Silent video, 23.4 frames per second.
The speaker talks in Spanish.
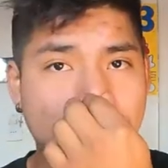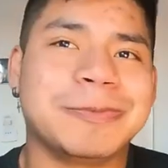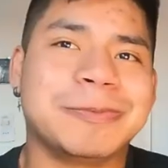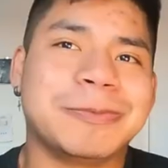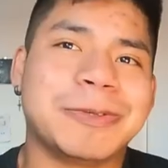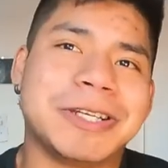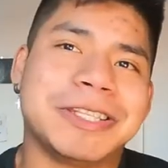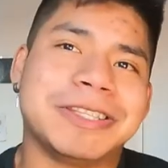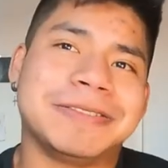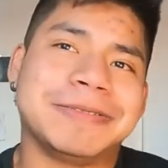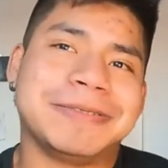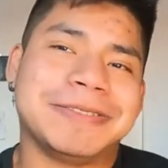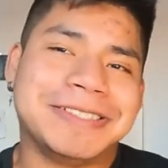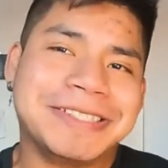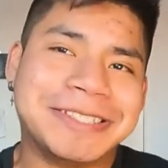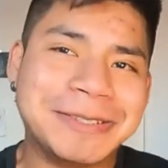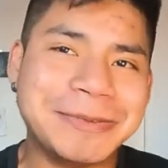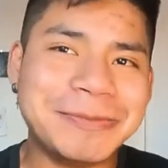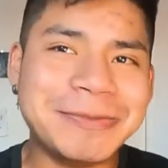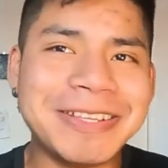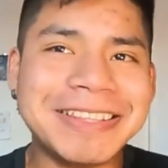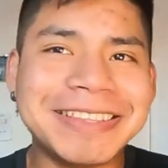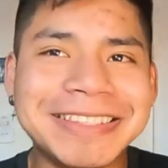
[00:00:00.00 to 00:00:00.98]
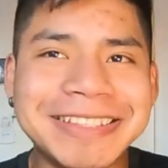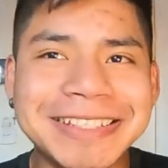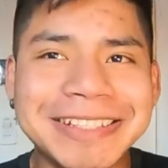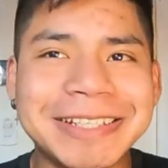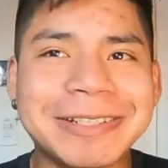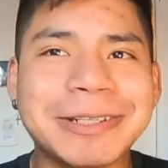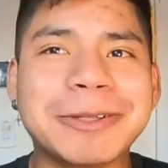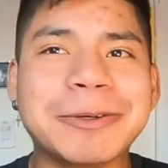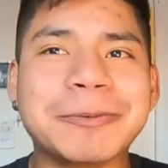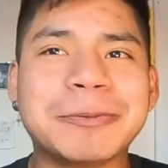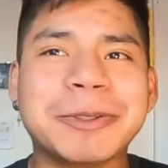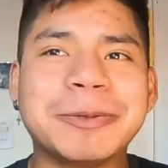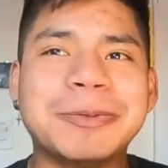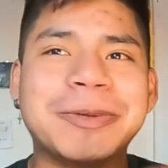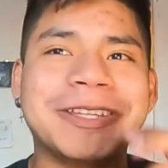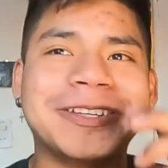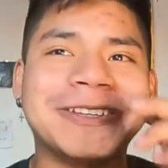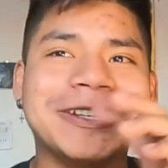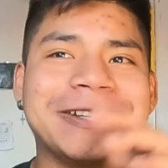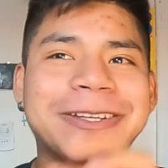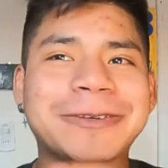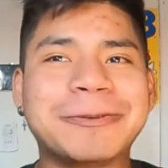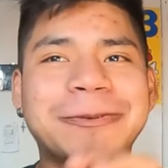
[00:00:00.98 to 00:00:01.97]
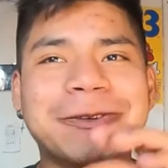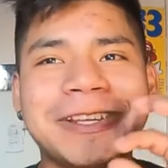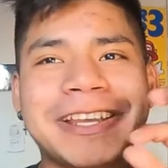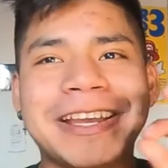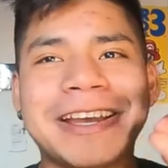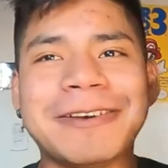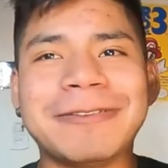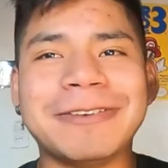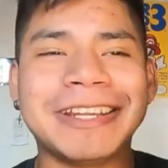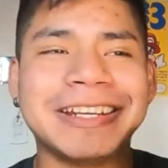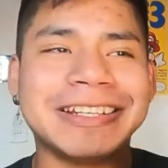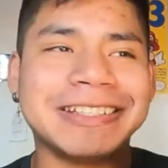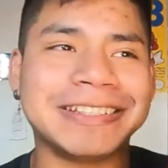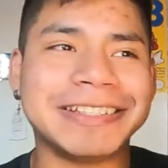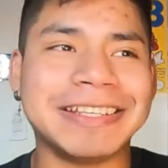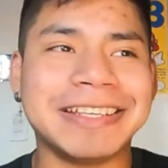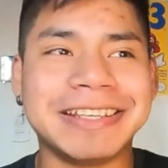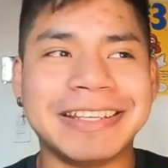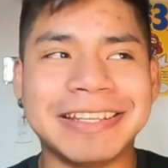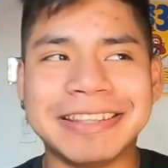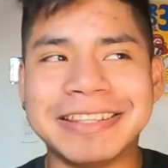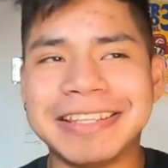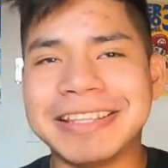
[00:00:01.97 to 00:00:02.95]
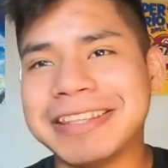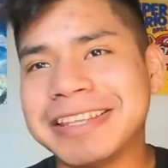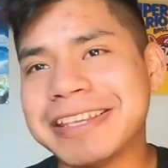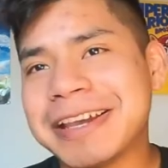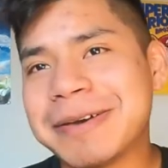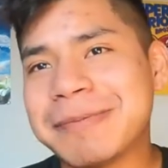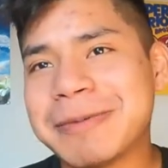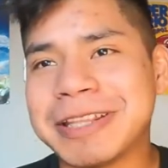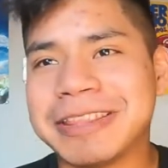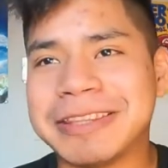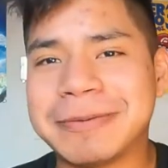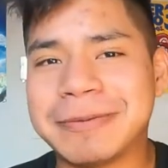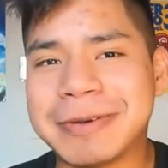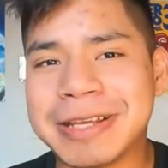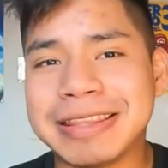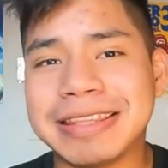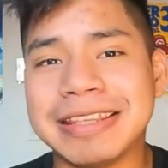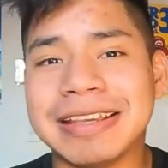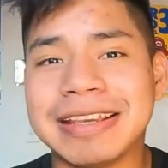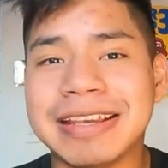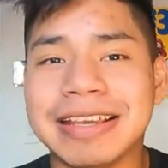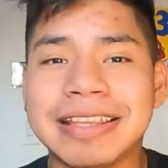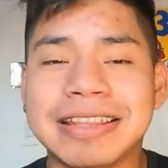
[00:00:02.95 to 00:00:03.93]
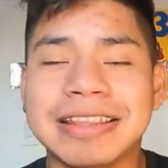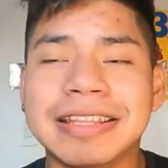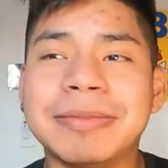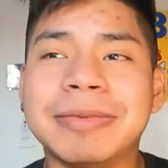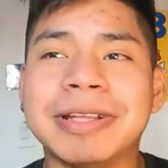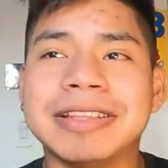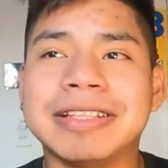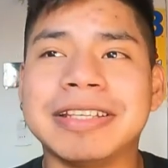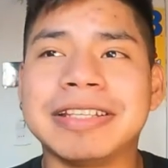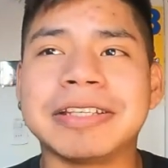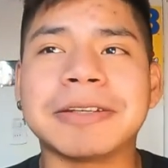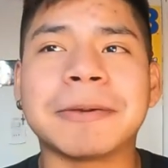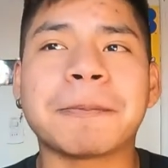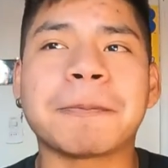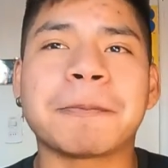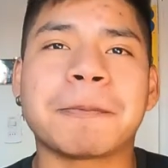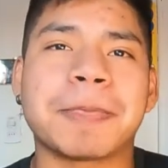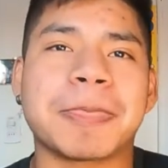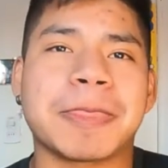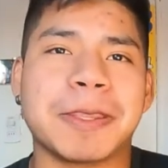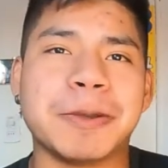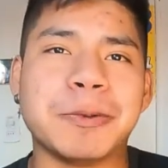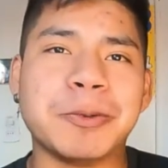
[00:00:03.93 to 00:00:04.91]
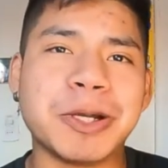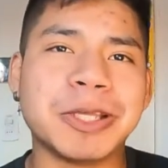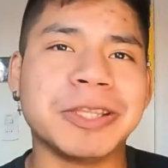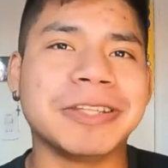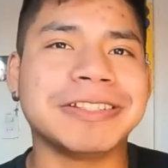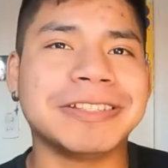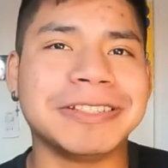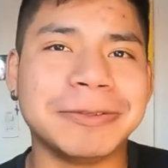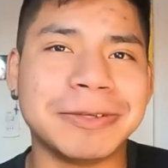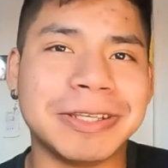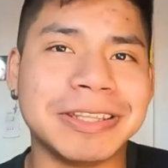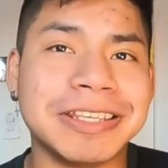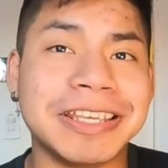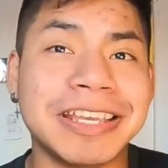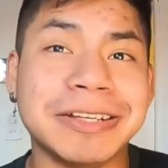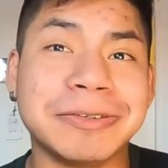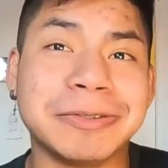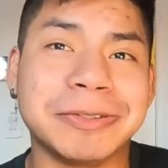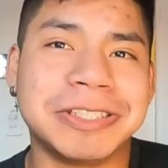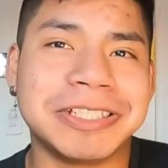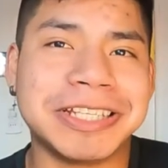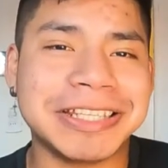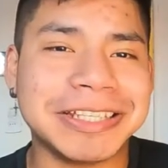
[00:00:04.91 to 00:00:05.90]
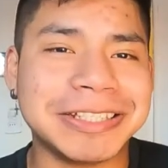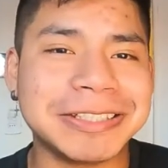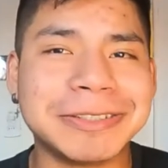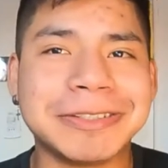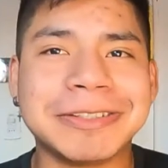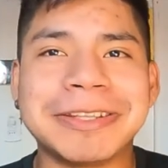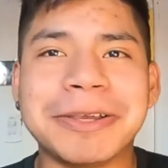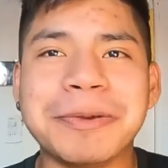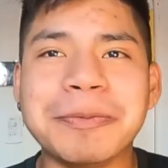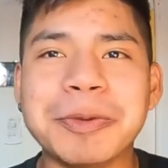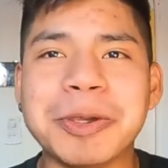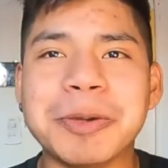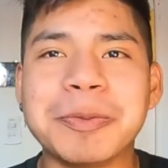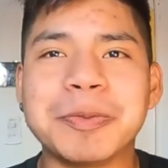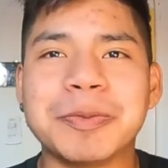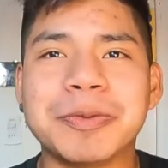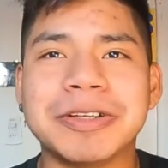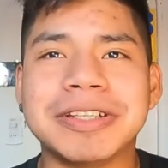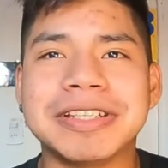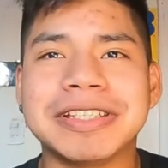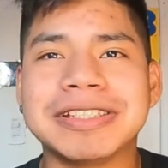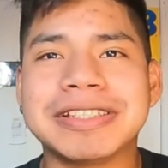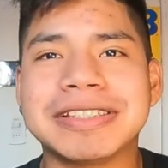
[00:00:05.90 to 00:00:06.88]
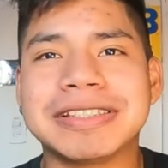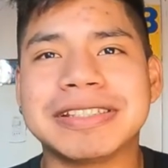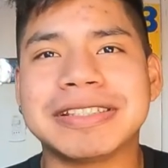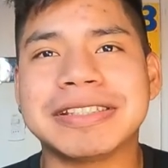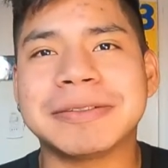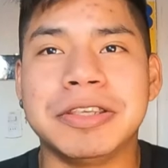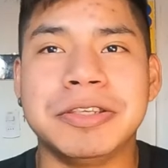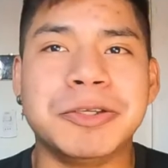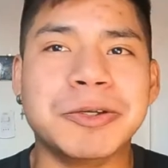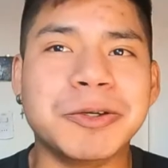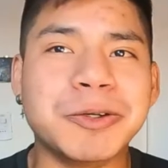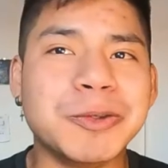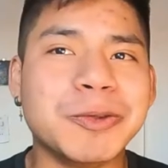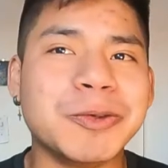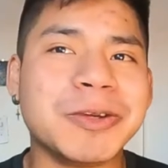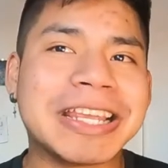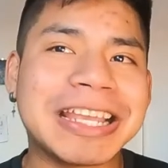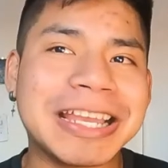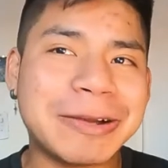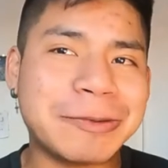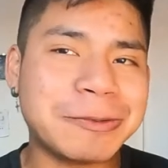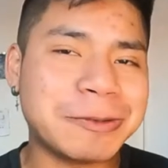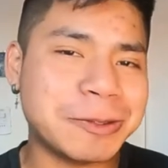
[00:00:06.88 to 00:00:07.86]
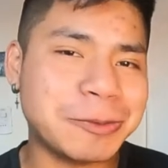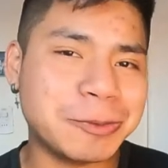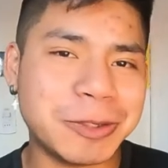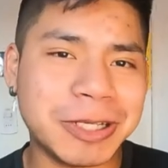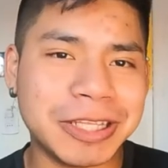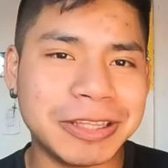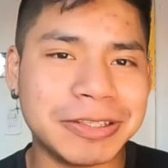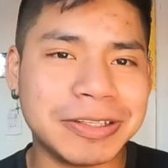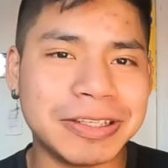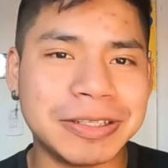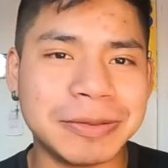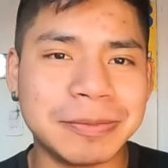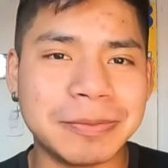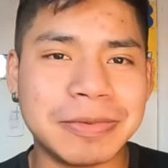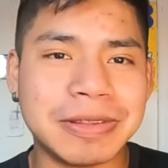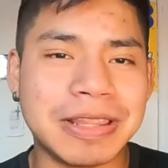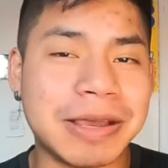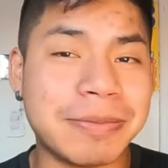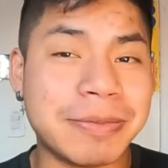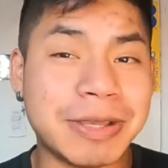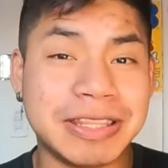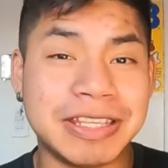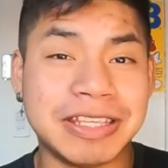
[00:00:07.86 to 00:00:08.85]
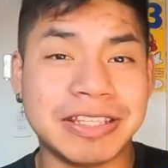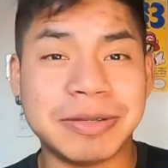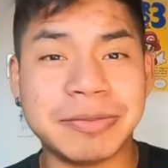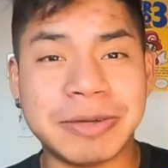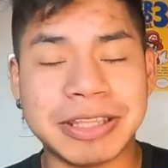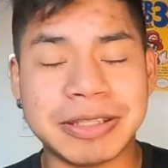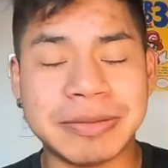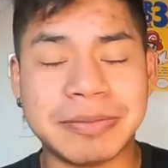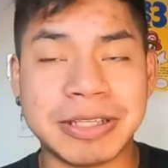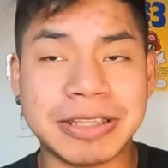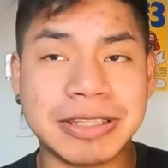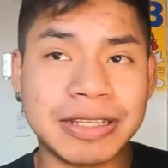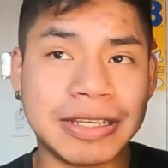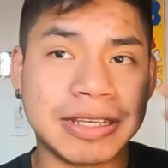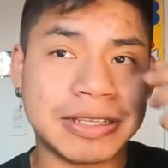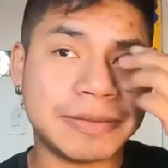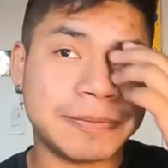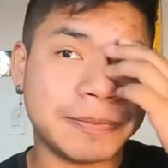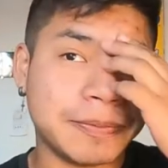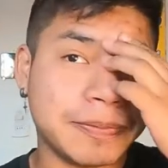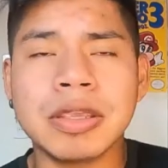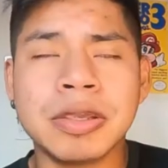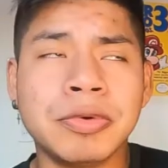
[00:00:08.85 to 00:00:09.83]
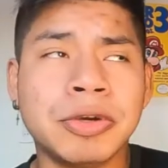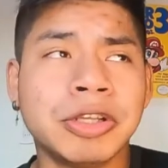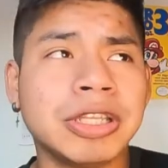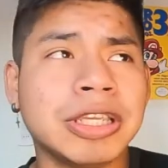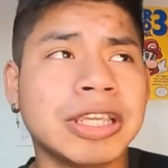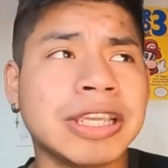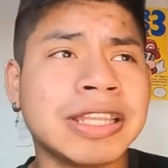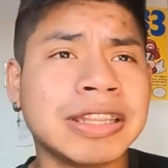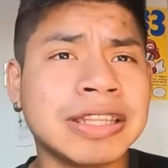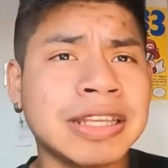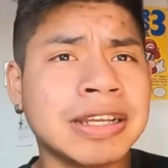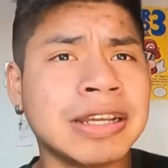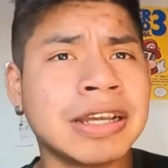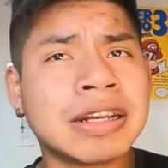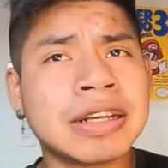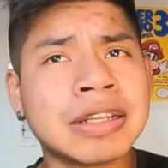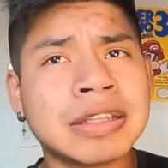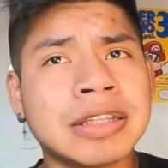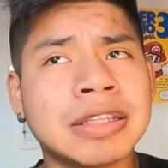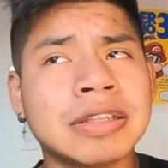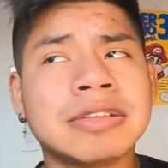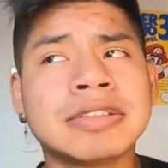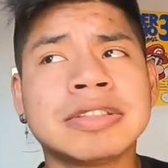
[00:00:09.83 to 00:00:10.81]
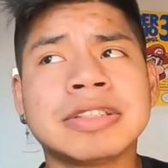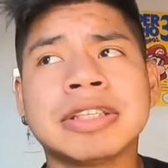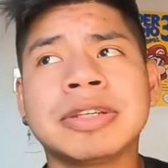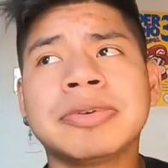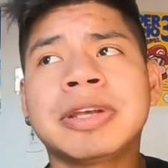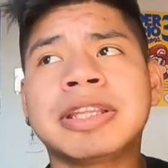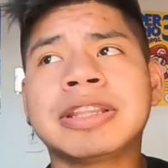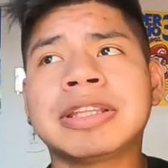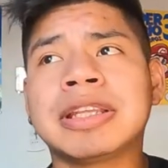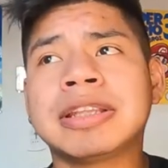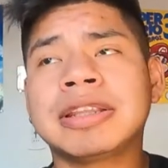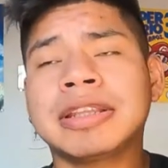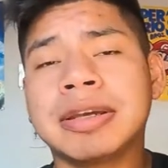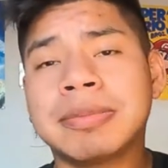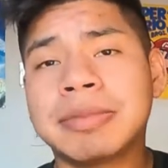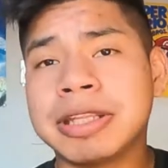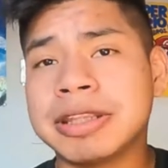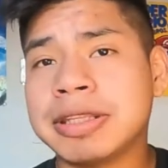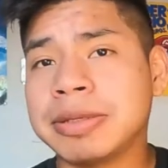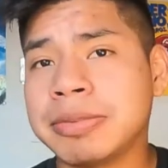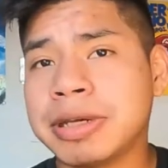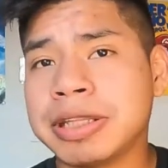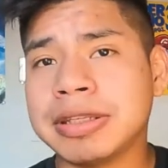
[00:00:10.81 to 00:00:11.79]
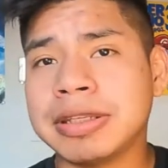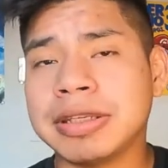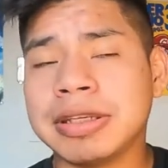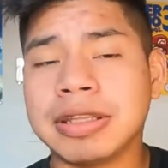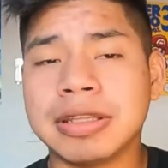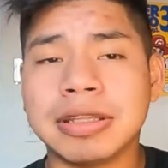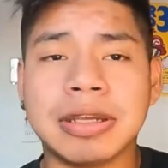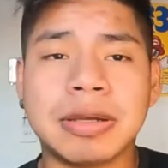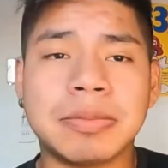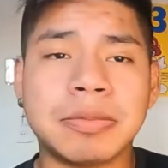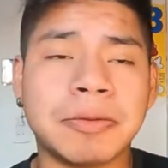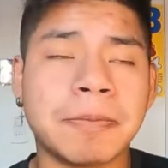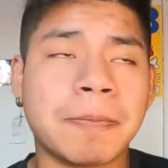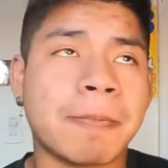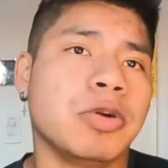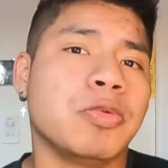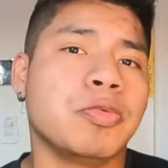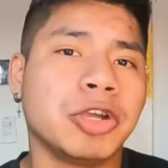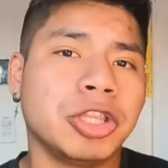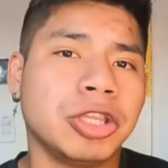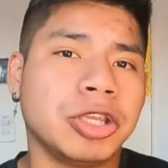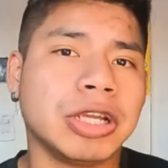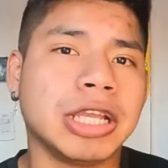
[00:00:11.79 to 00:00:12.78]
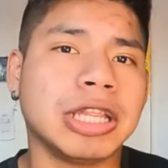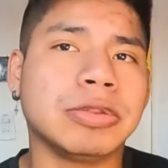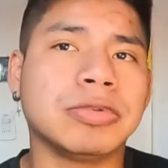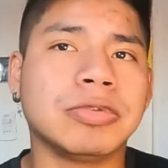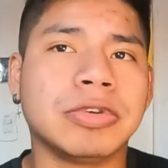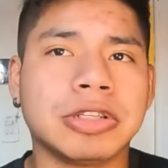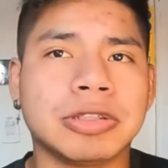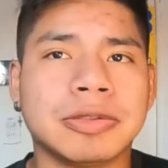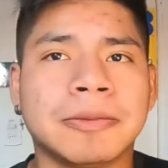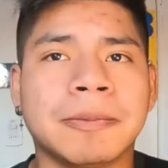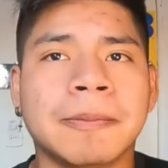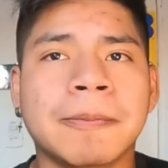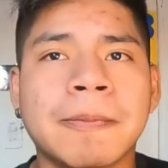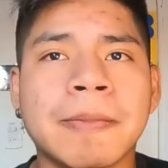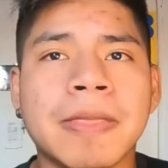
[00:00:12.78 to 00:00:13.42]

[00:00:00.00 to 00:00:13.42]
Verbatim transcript: Bueno, sin mentir, lo primero que fui a ver si es que tenía matemáticas esta materia. Y bueno, si venís a escuchar eso también, pues yo nunca fui bueno en la materia de matemáticas. Y bueno, en esta carrera no se lleva tanta matemática, digamos, o bueno, en el DUOC.